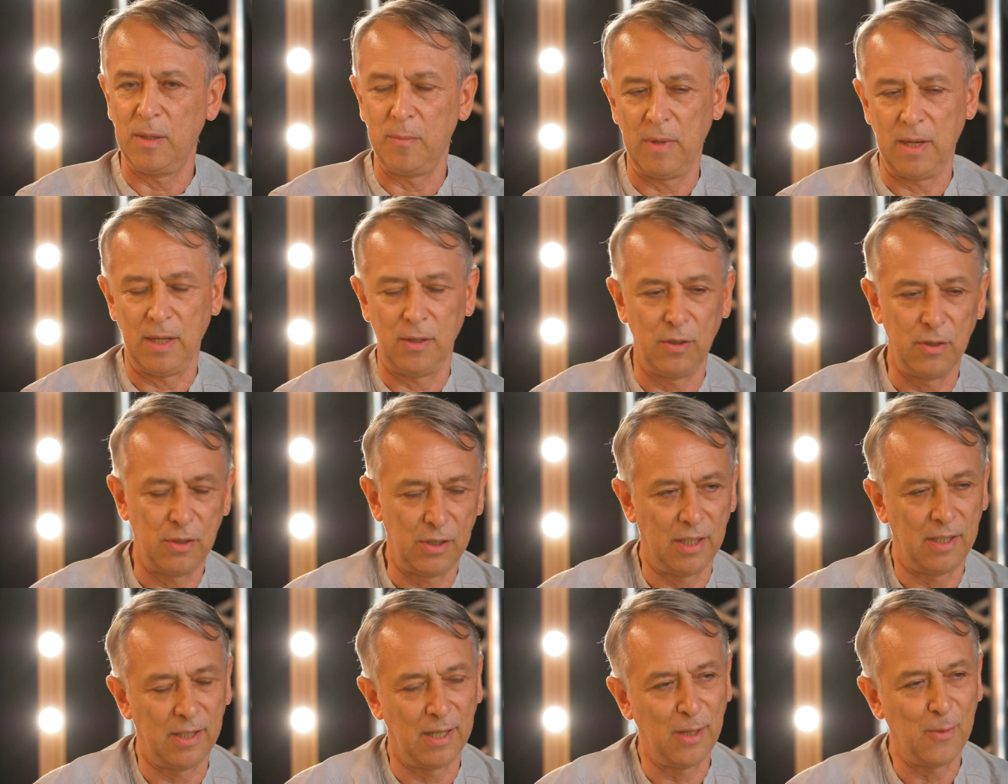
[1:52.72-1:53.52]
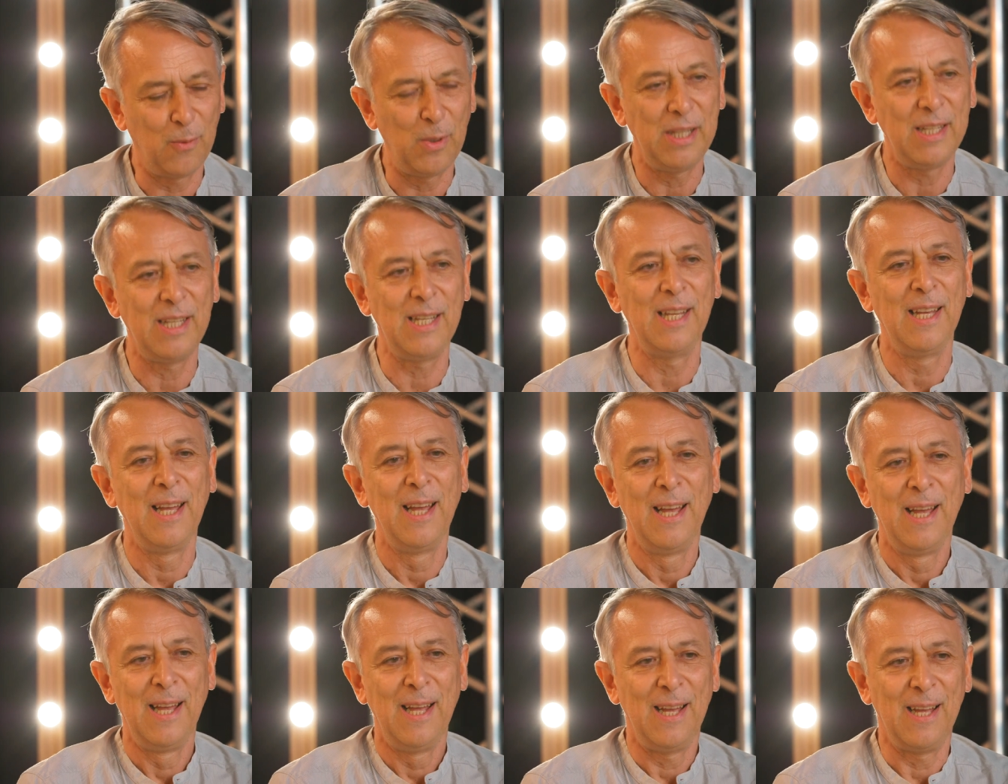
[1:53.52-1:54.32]
in mano, eccetera. Quindi
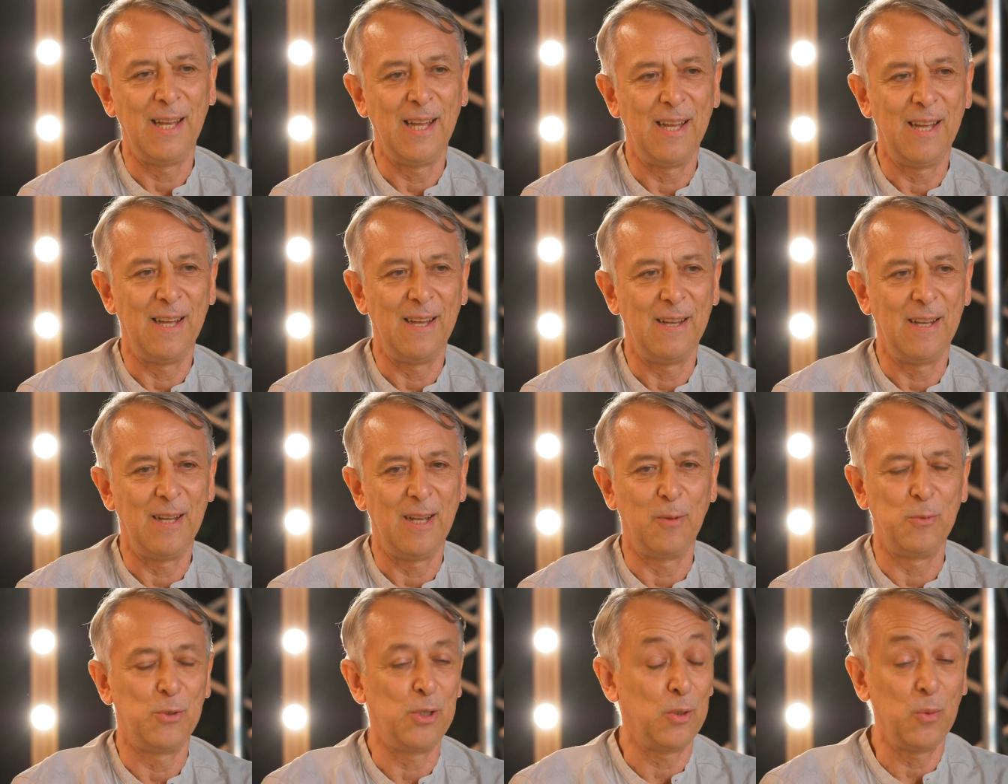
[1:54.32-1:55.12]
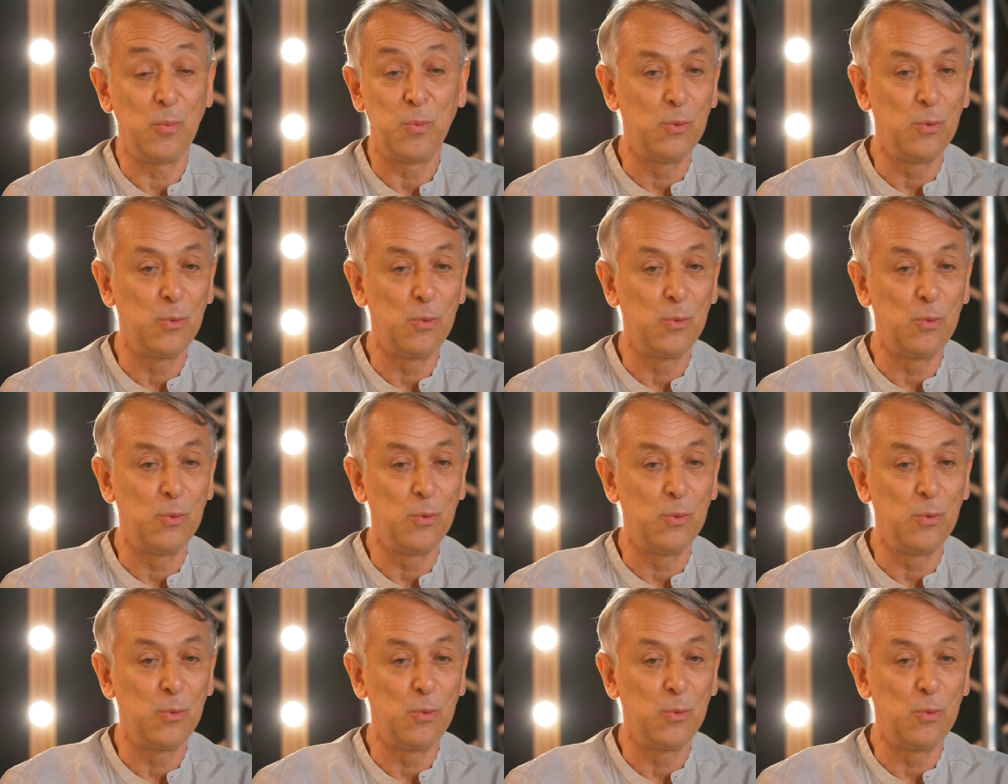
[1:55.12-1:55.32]
eh, a un certo